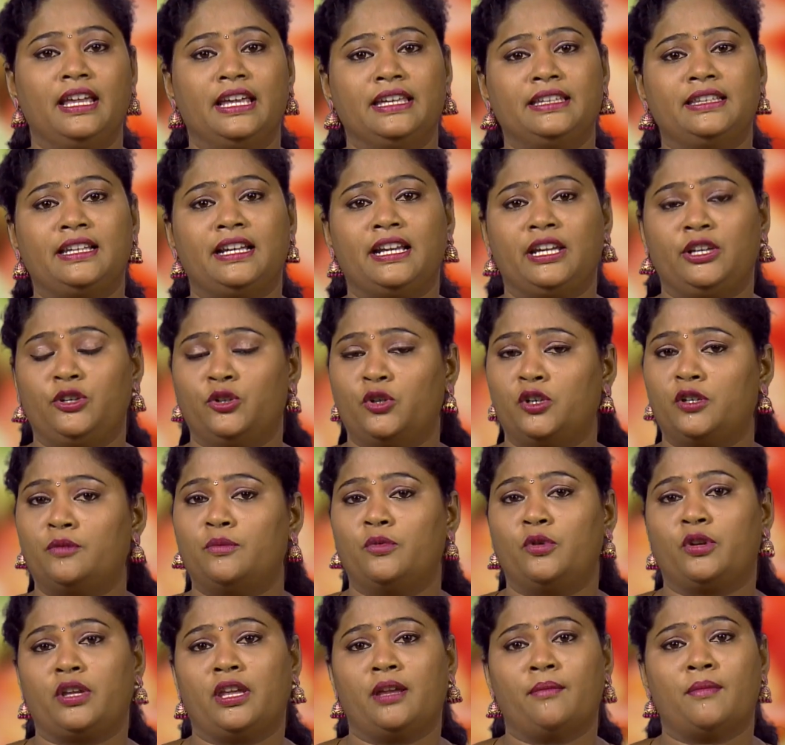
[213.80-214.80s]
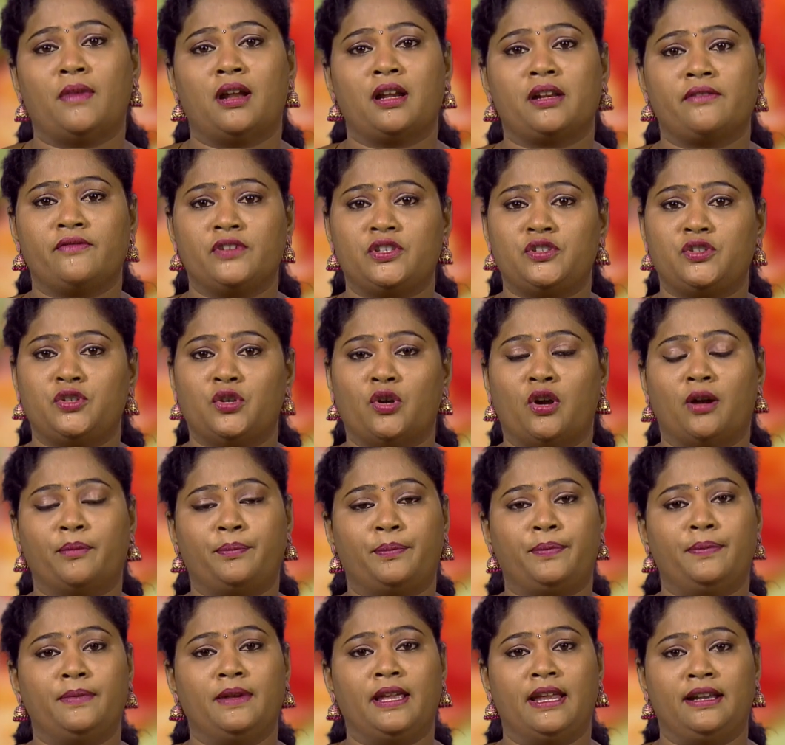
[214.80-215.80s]
இதில் இன்னொரு முக்கியமான விஷயம்
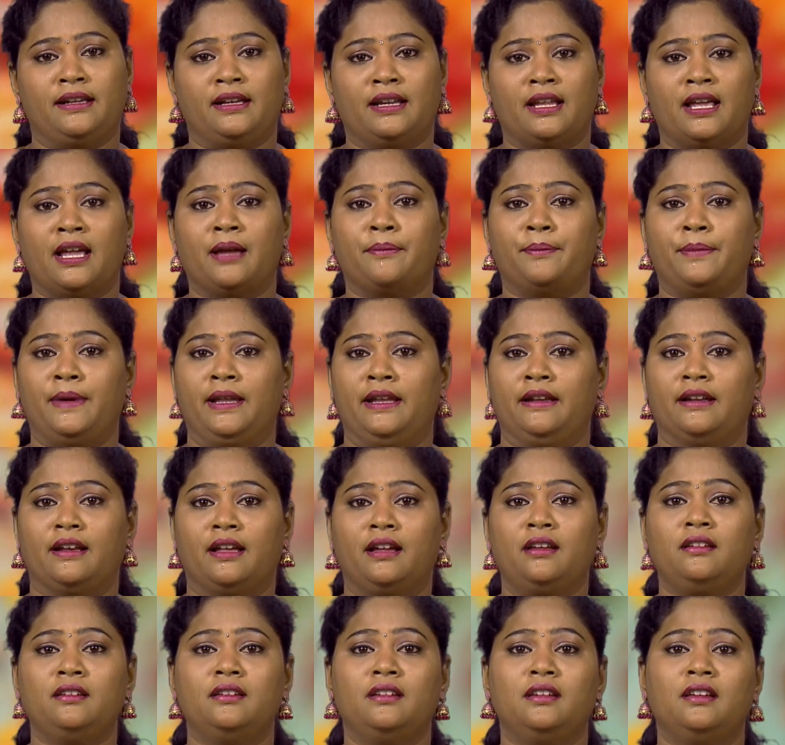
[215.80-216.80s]
என்ன அப்படின்னா